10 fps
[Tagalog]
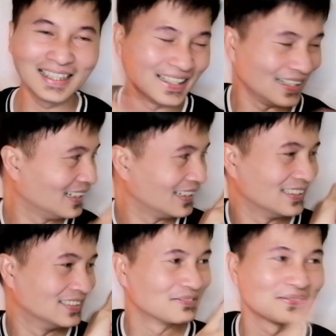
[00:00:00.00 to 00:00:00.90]
Wow!
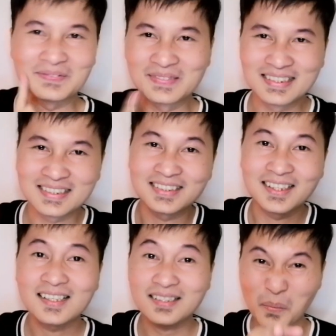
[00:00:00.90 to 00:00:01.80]
Ayan.
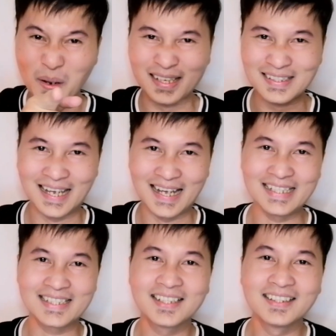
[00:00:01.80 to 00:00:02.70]
Sa
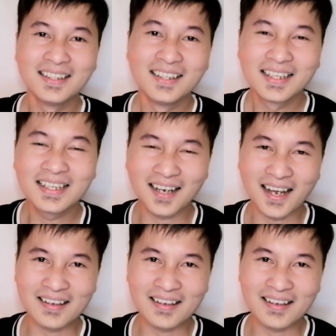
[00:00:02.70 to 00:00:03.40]
wakas, guys.